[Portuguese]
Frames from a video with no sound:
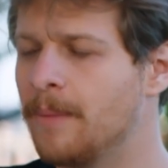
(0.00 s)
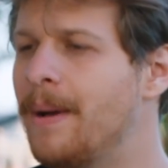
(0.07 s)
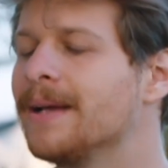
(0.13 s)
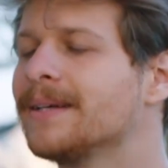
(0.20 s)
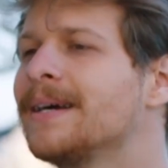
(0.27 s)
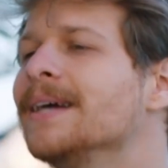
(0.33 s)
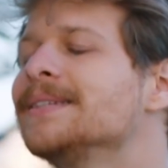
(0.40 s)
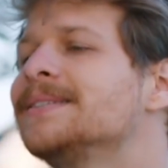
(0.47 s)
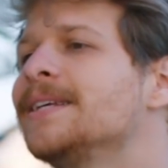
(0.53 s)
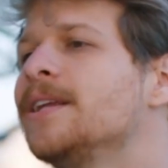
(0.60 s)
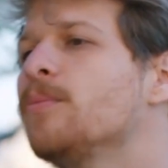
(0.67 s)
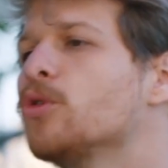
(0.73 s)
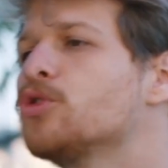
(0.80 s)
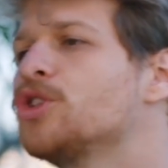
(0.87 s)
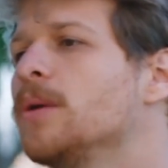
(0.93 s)
Eu não fiquei
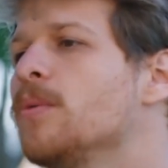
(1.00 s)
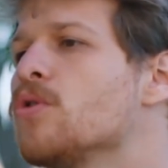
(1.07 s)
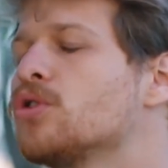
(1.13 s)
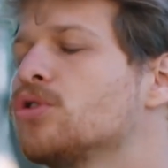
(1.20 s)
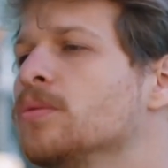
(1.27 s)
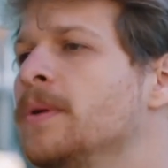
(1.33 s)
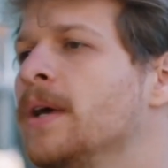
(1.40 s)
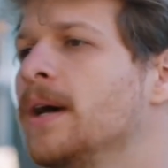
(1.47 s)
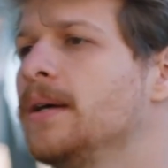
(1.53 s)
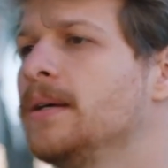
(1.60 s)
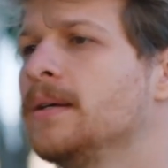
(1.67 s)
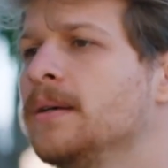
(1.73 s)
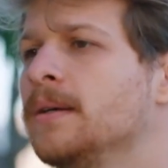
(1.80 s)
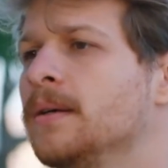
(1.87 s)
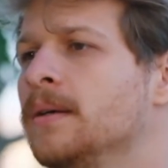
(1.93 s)
anos estudando pra
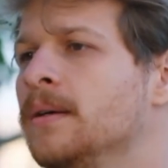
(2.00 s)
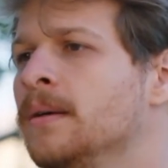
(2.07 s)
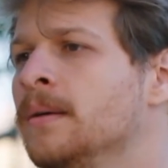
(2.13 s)
nada.